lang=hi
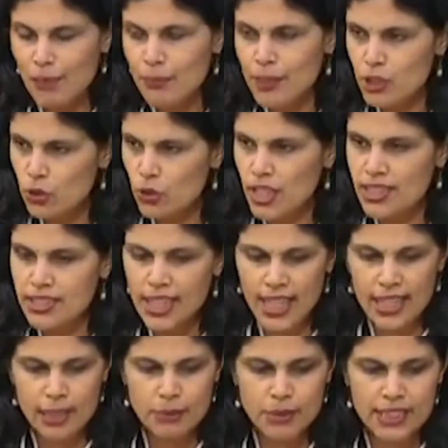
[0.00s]
अब मैं थोड़ा सा
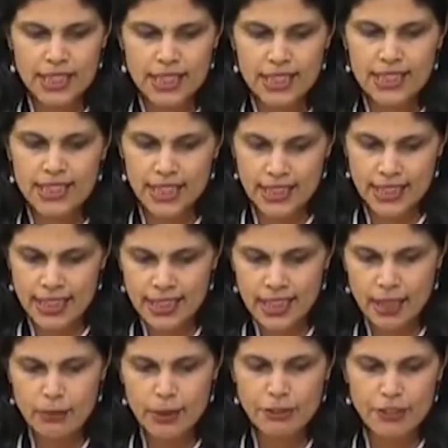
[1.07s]
आईएमसीटी चेन्नई
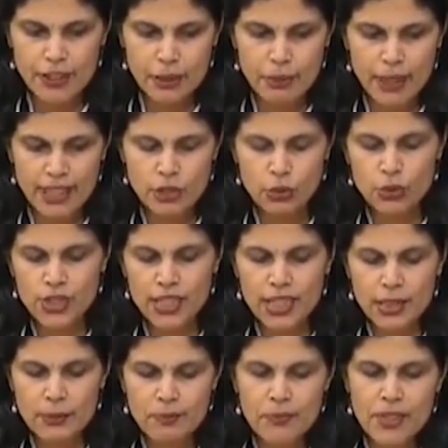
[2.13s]
का भी फीडबैक दूंगी
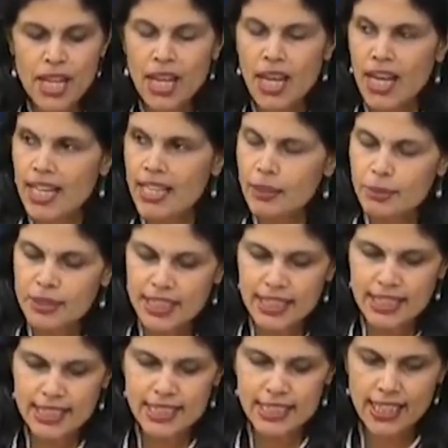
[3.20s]

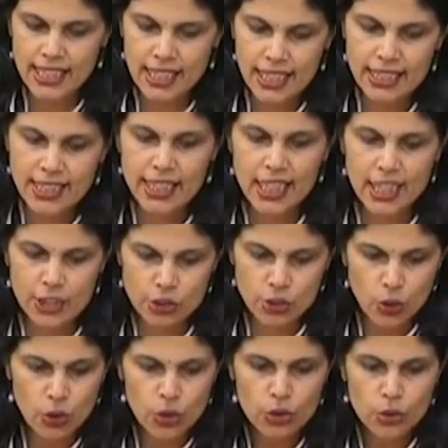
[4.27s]
आईएमसीटी चेन्नई ने
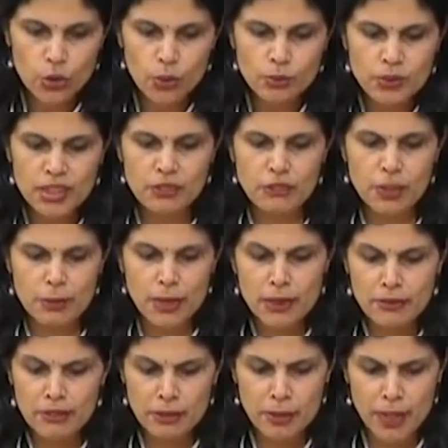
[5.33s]
कंट्रोल रूम्स
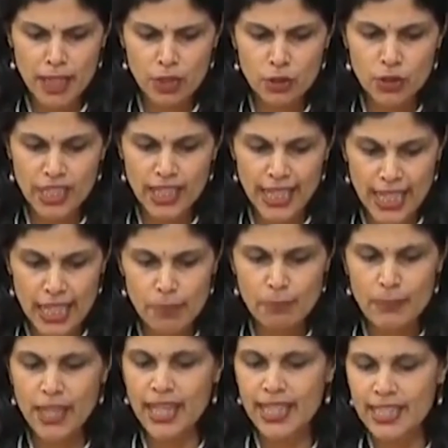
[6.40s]
विभिन्न विभागों के
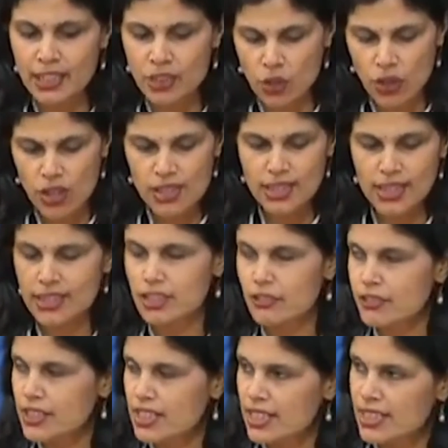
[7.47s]
हेल्पलाइन कॉल सेंटर
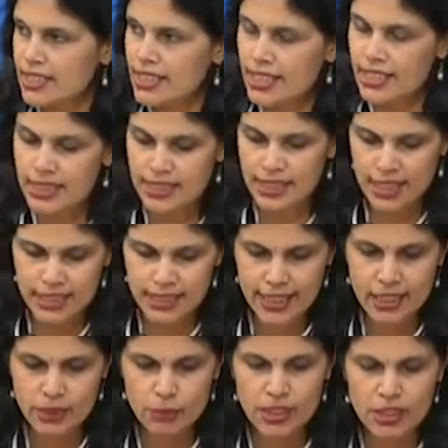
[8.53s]
फैसिलिटीज
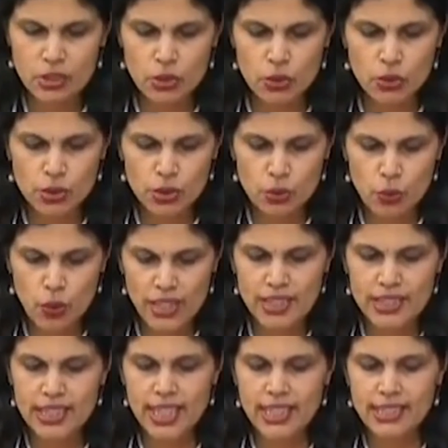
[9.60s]
कंटेनमेंट जोन
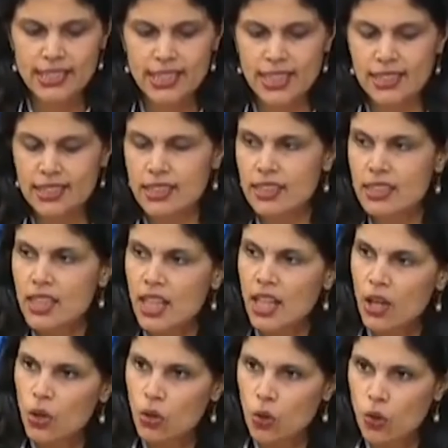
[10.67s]
क्वारंटाइन सेंटर
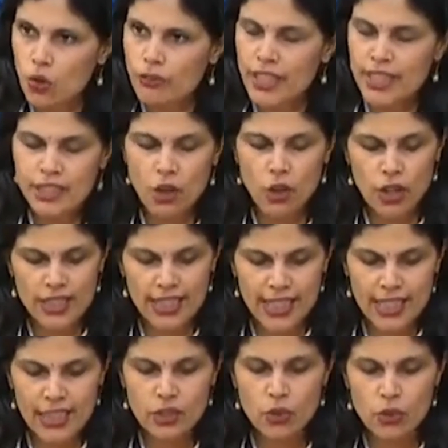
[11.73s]
कोविड और
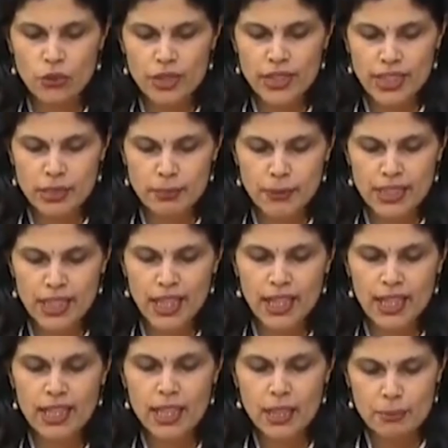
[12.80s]
गैर कोविड
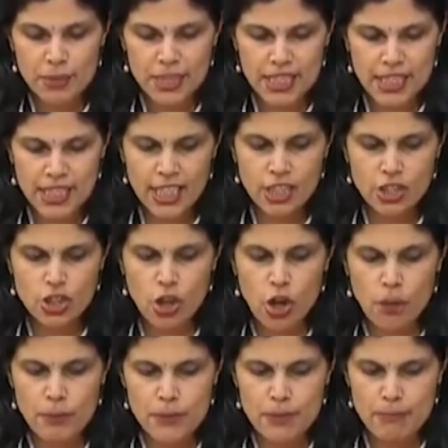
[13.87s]
अस्पताल पीटीएस
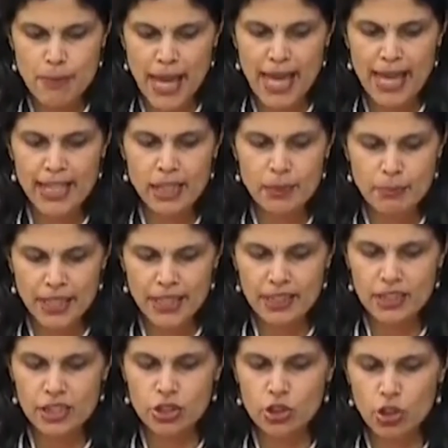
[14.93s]
शॉप्स बैंक
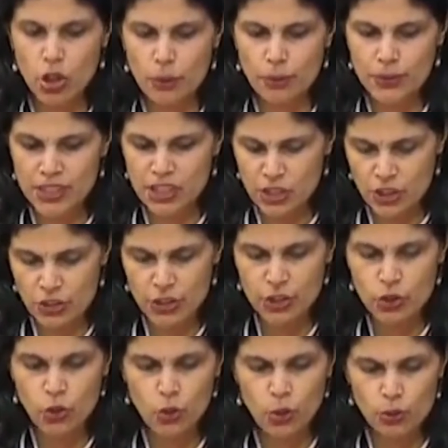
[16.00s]
मेडिकल शॉप्स
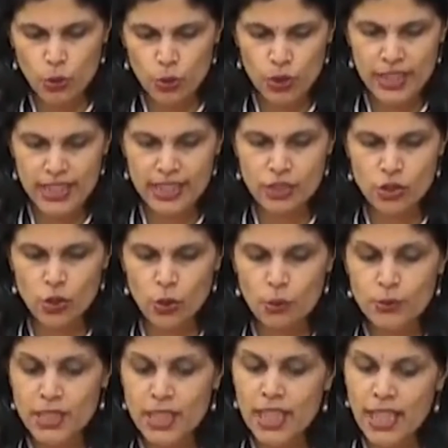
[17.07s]
चिल्ड्रन होम ओल्ड एज
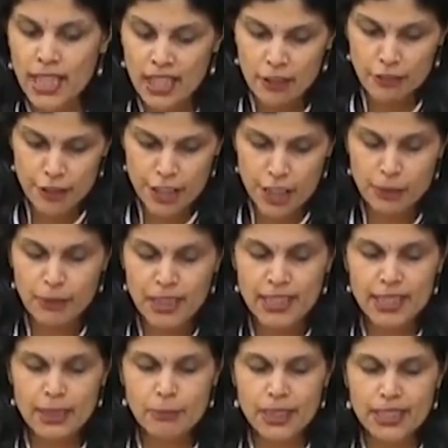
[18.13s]
होम्स फिशरमैन
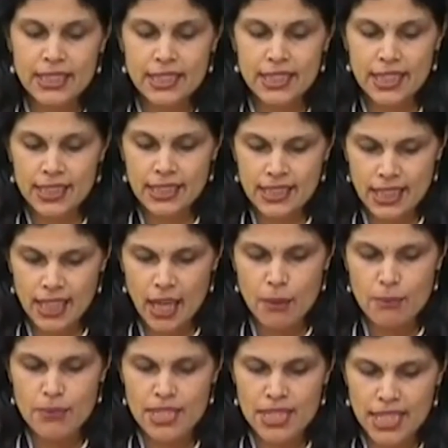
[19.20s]
की बस्ती
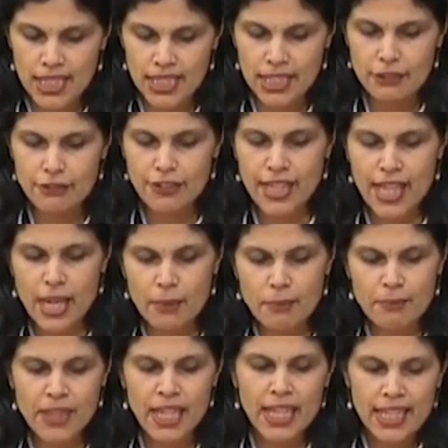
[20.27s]
स्लम्स रिलीफ कैंप
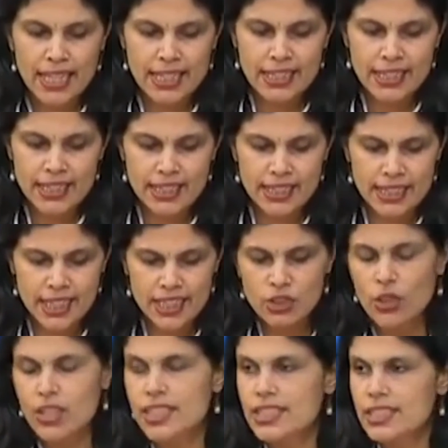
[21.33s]
इंटर स्टेट
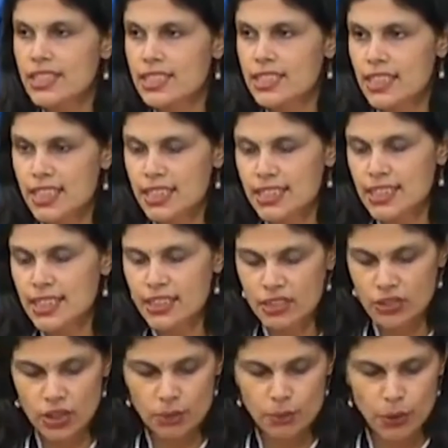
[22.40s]
और इंटर इंटर
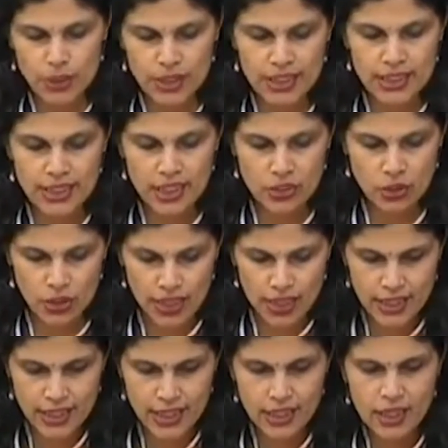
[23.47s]
डिस्ट्रिक्ट बॉर्डर्स का दौरा
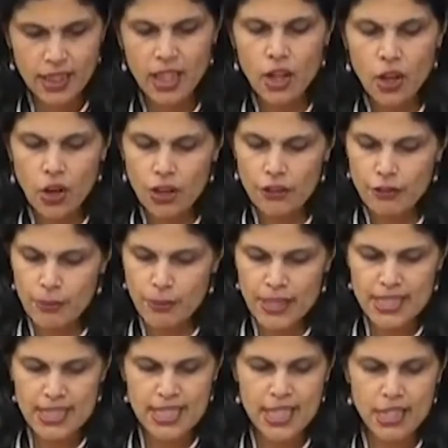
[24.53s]
किया और
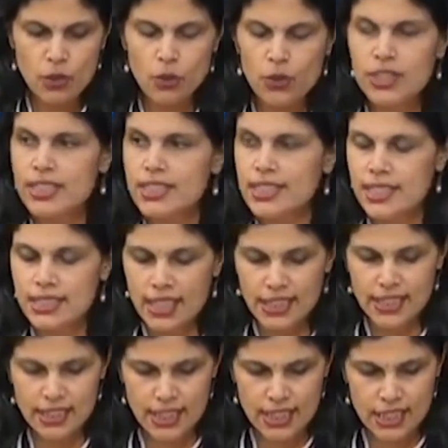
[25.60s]
विभिन्न स्टेक होल्डर्स के साथ
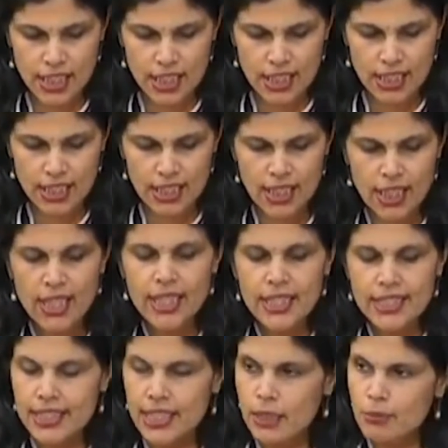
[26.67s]
चर्चा की
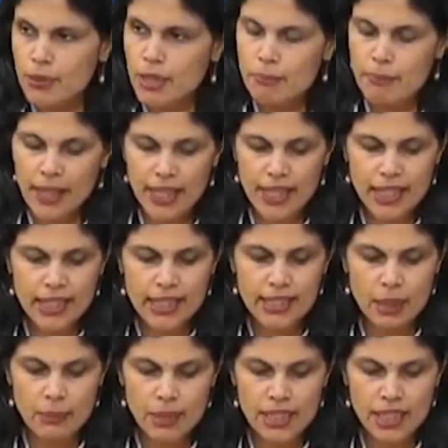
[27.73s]
टीम ने पाया कि
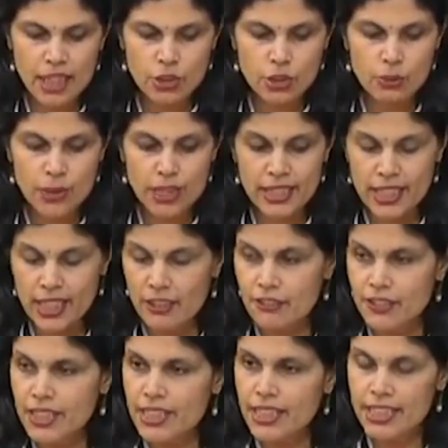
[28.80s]
तमिलनाडु में
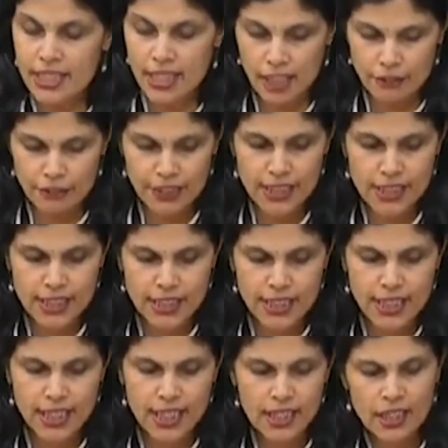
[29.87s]
रिकवरी रेट काफी अच्छी
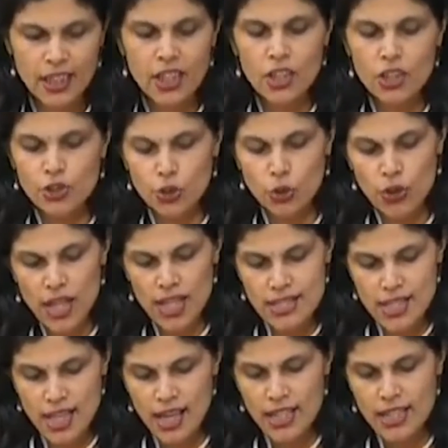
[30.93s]
है दो
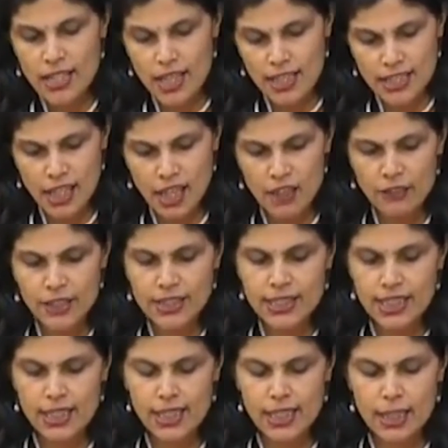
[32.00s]

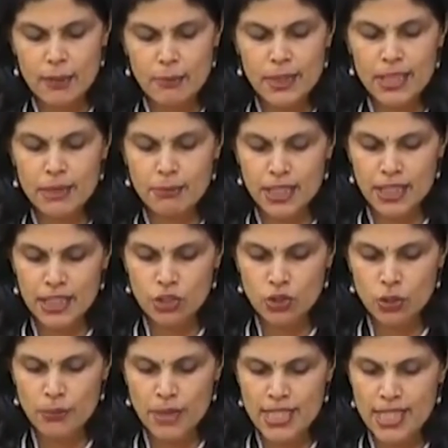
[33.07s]
संक्रमित
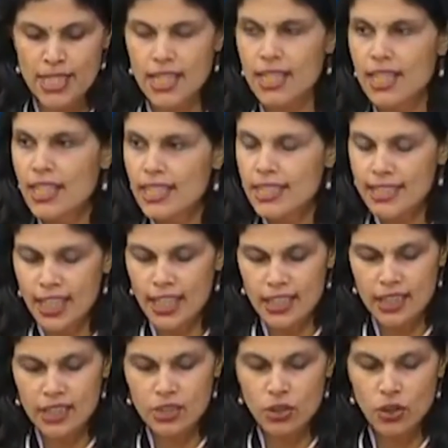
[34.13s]
मरीजों में से
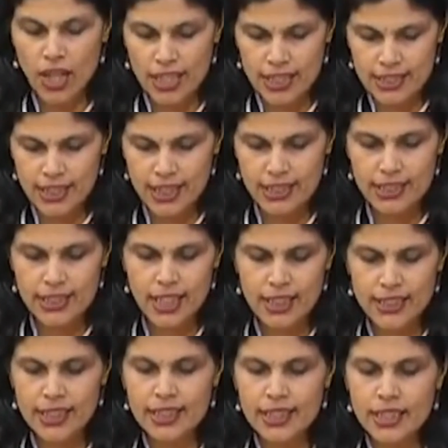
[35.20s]
ग्यारह
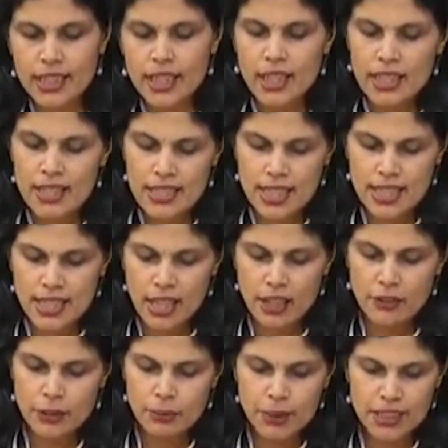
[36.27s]
यानी कि
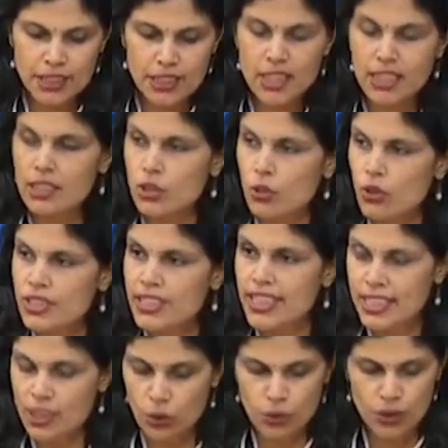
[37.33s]
सत्तावन प्रतिशत लोग
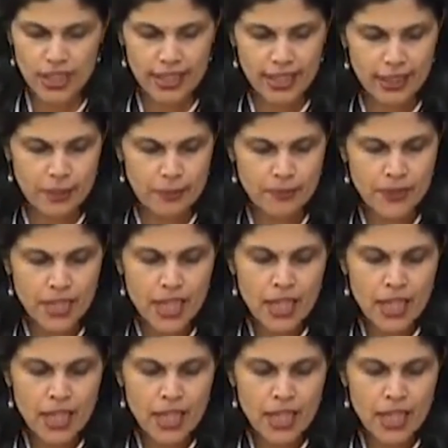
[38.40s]
ठीक हो गए हैं